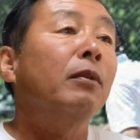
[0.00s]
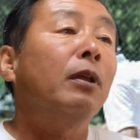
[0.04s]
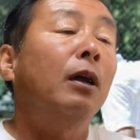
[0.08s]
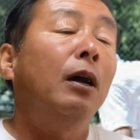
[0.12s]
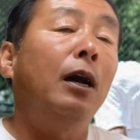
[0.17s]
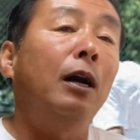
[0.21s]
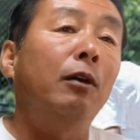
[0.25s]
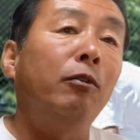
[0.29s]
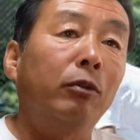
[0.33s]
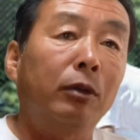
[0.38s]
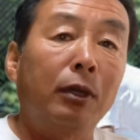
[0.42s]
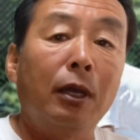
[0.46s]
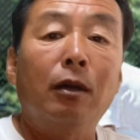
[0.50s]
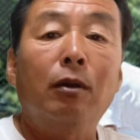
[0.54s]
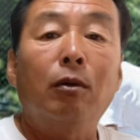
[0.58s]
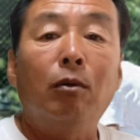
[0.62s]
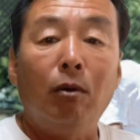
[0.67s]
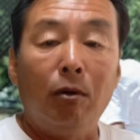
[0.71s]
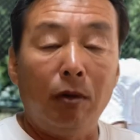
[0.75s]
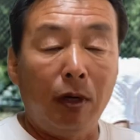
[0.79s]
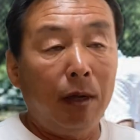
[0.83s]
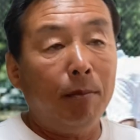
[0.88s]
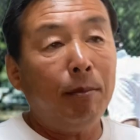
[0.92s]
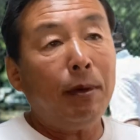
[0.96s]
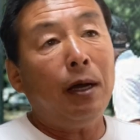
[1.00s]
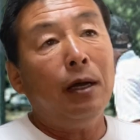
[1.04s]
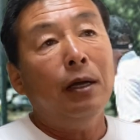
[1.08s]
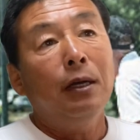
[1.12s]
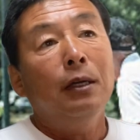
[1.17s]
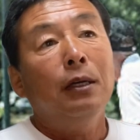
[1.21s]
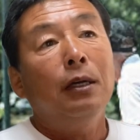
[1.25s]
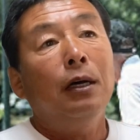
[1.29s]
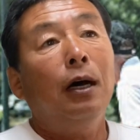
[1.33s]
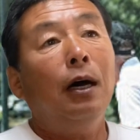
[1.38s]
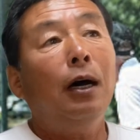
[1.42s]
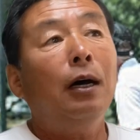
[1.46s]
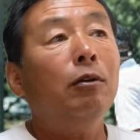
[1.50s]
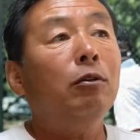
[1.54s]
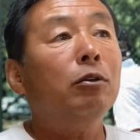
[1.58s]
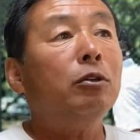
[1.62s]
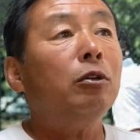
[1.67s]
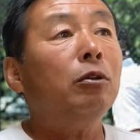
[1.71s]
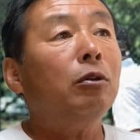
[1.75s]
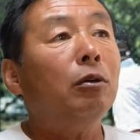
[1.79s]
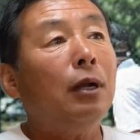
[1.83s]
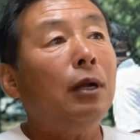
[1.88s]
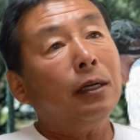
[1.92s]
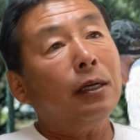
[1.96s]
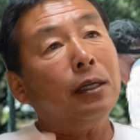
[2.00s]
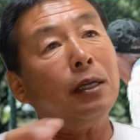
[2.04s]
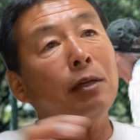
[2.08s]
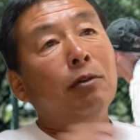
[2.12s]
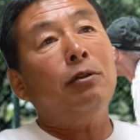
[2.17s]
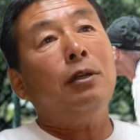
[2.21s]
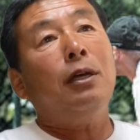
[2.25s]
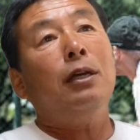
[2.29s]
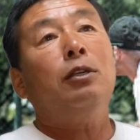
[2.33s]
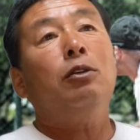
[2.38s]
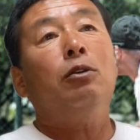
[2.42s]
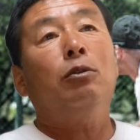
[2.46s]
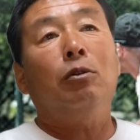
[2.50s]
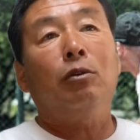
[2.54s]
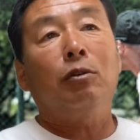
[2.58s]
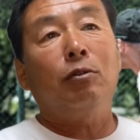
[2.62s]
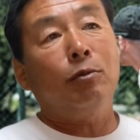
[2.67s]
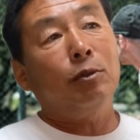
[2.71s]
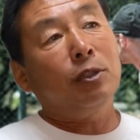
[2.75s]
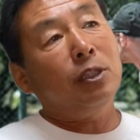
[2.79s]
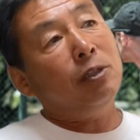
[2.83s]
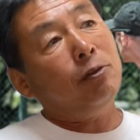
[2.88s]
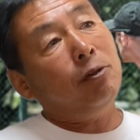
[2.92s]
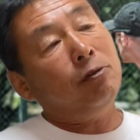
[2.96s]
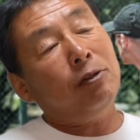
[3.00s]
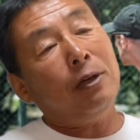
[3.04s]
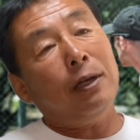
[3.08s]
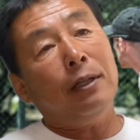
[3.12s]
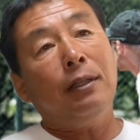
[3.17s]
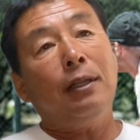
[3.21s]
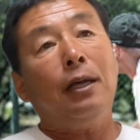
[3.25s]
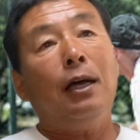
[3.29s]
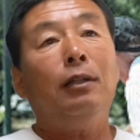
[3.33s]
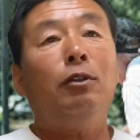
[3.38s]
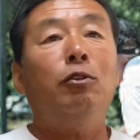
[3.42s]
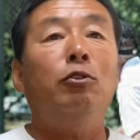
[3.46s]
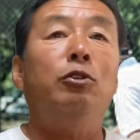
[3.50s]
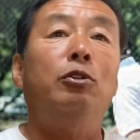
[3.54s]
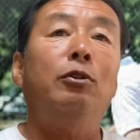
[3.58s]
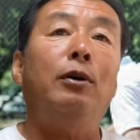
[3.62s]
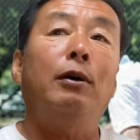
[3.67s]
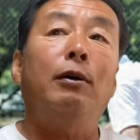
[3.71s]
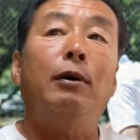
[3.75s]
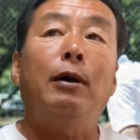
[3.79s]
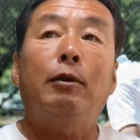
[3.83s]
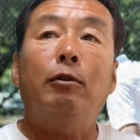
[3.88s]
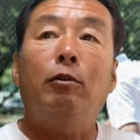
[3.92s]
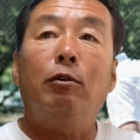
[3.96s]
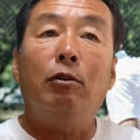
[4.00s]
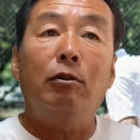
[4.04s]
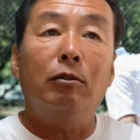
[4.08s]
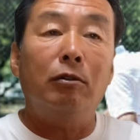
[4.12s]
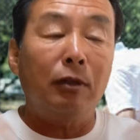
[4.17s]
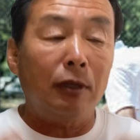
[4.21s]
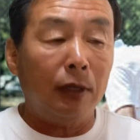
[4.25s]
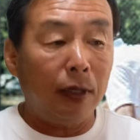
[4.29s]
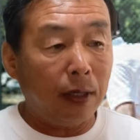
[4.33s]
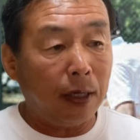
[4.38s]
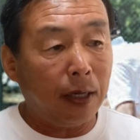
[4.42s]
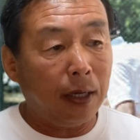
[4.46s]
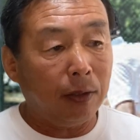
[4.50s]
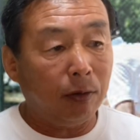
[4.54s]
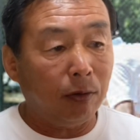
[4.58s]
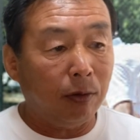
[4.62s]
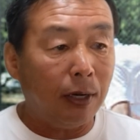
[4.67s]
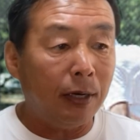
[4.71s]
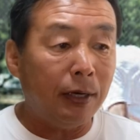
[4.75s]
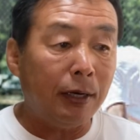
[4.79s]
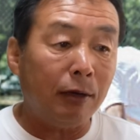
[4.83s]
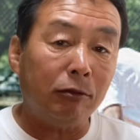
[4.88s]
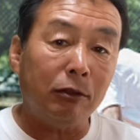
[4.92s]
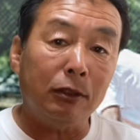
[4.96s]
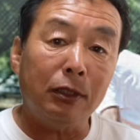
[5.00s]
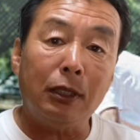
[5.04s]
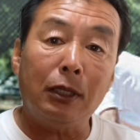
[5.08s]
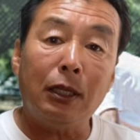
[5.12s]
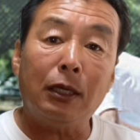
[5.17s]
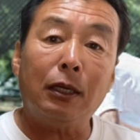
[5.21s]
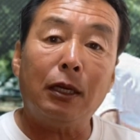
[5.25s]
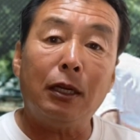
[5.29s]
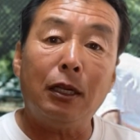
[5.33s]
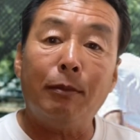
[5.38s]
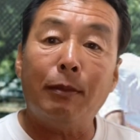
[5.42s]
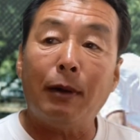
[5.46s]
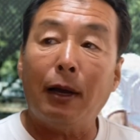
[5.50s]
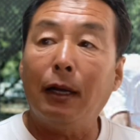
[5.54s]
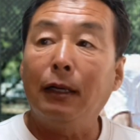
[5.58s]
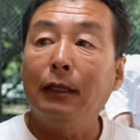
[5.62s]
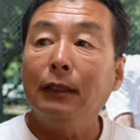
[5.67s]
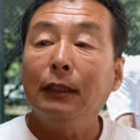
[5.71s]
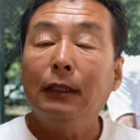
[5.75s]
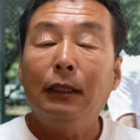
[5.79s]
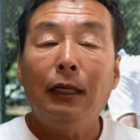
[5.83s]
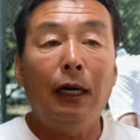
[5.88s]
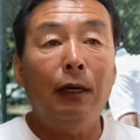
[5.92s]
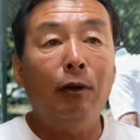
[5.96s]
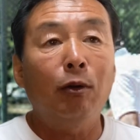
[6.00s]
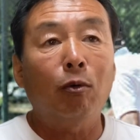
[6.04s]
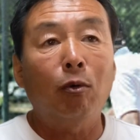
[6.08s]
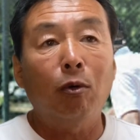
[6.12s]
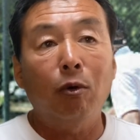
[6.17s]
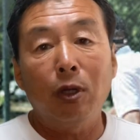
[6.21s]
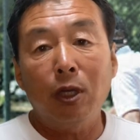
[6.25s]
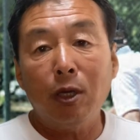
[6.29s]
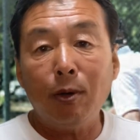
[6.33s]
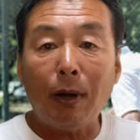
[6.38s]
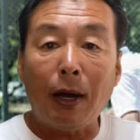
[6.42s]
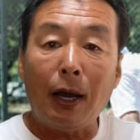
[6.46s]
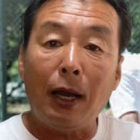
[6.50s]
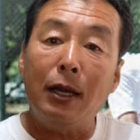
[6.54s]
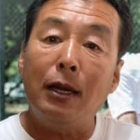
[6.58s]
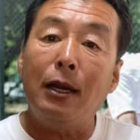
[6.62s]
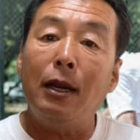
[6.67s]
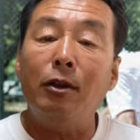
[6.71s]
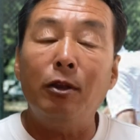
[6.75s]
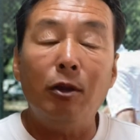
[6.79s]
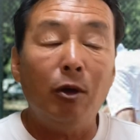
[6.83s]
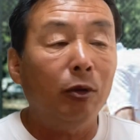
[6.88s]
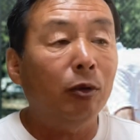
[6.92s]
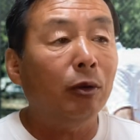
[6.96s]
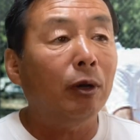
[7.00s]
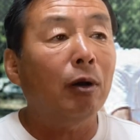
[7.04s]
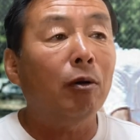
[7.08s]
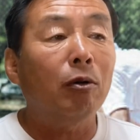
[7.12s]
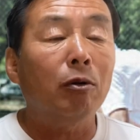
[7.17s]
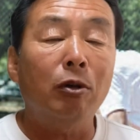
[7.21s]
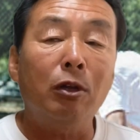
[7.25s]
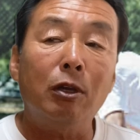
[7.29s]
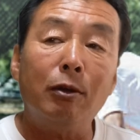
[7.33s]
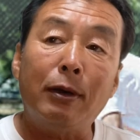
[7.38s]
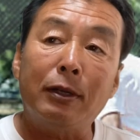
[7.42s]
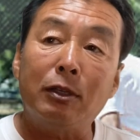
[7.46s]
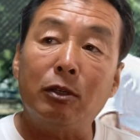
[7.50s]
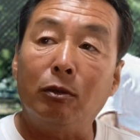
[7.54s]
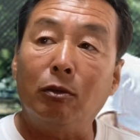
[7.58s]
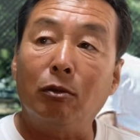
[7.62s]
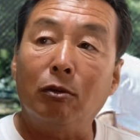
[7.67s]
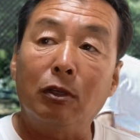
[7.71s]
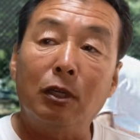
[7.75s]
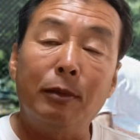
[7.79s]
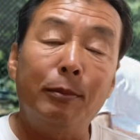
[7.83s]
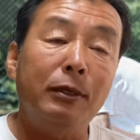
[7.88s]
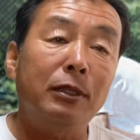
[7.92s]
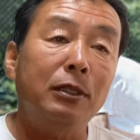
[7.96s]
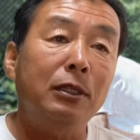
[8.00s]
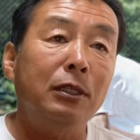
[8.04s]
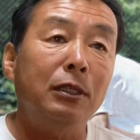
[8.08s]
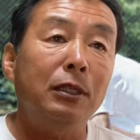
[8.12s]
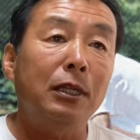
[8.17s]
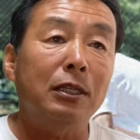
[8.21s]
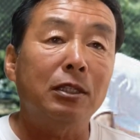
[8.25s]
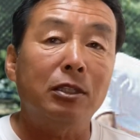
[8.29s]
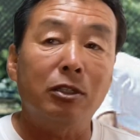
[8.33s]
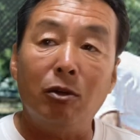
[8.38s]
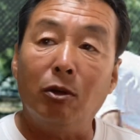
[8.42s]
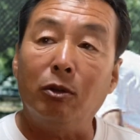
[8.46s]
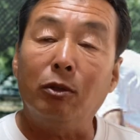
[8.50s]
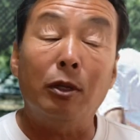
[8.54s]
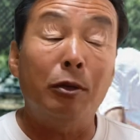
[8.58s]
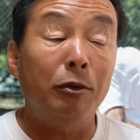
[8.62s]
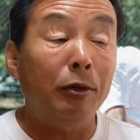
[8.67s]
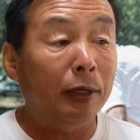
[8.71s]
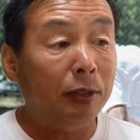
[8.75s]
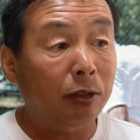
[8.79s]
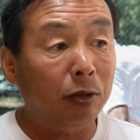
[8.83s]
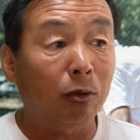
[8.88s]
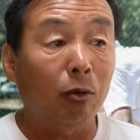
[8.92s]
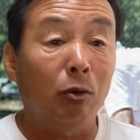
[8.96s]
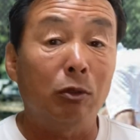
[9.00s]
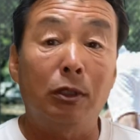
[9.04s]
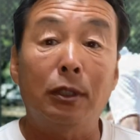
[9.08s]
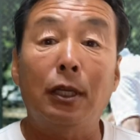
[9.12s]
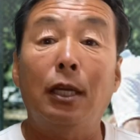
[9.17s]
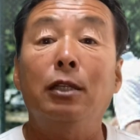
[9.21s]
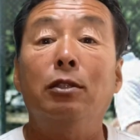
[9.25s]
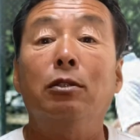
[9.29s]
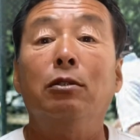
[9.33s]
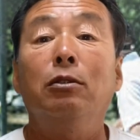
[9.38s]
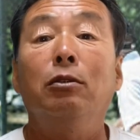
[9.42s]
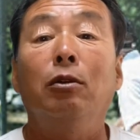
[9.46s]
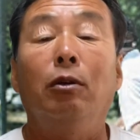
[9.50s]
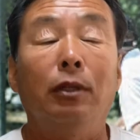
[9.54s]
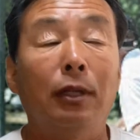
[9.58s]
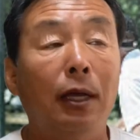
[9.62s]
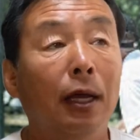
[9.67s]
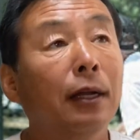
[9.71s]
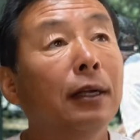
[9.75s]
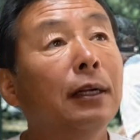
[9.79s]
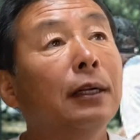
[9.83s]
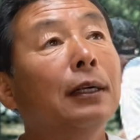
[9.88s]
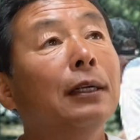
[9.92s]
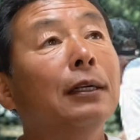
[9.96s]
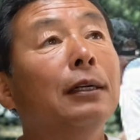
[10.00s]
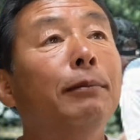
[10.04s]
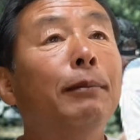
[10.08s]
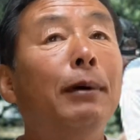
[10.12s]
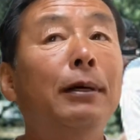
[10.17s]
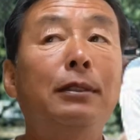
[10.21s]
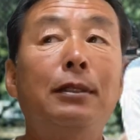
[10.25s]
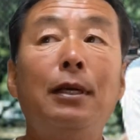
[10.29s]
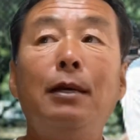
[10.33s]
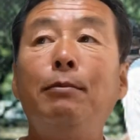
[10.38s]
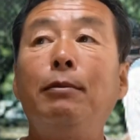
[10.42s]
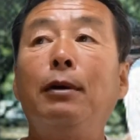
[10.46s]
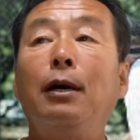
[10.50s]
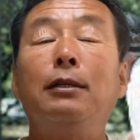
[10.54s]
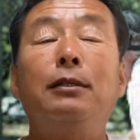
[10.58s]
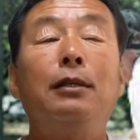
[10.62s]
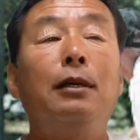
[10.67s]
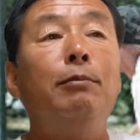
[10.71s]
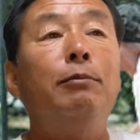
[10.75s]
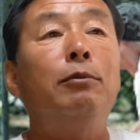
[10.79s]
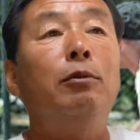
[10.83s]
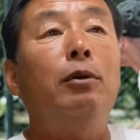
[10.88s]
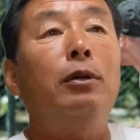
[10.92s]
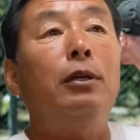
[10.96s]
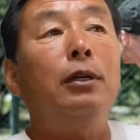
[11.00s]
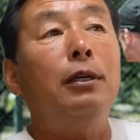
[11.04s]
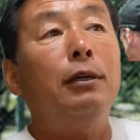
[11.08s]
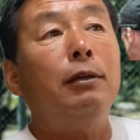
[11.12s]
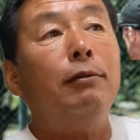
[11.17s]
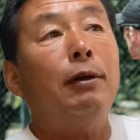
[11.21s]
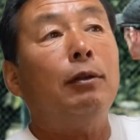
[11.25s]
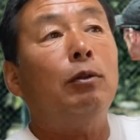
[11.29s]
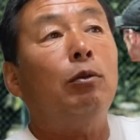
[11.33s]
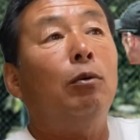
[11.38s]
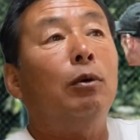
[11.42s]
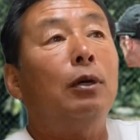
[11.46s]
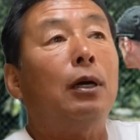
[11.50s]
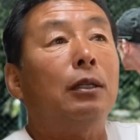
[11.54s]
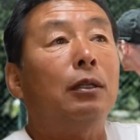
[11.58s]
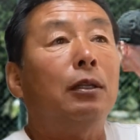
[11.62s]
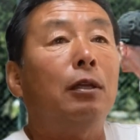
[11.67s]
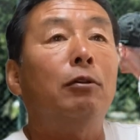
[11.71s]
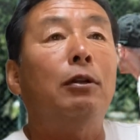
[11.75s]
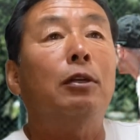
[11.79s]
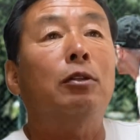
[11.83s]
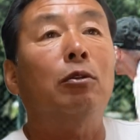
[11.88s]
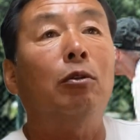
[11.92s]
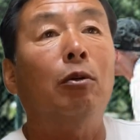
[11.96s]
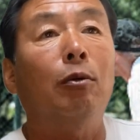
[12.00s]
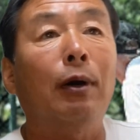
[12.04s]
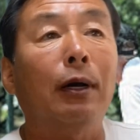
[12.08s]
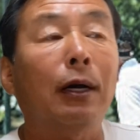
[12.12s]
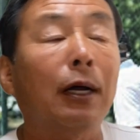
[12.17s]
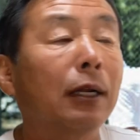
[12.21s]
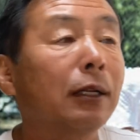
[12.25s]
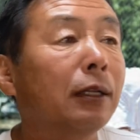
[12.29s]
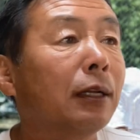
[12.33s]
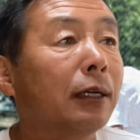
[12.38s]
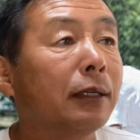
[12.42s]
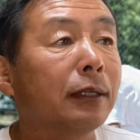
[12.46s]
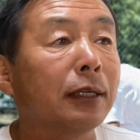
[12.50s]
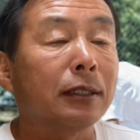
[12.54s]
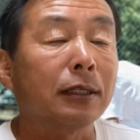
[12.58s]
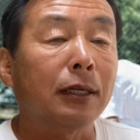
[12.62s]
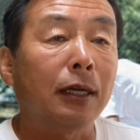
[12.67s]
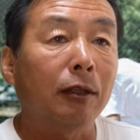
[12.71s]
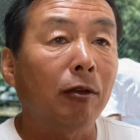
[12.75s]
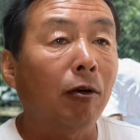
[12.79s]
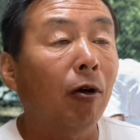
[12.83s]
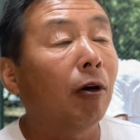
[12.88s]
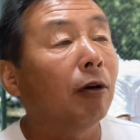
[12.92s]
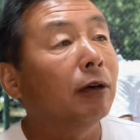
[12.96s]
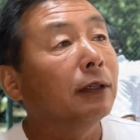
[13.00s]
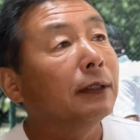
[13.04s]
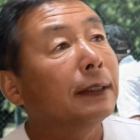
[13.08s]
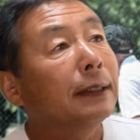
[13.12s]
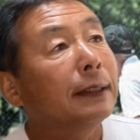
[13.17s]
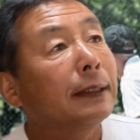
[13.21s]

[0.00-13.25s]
あの、結構ね。まあ、あの、ちょっとキングね、ちょっと不安だという人は、あの、えっ、ー、と、連絡いただければ、あの、この日は入れるよとか、この日はちょっと厳しいですよっていうのはちょっとお伝えするので、まあ、全部が全部の日はどうかっていうのはちょっとわかんないんですけど、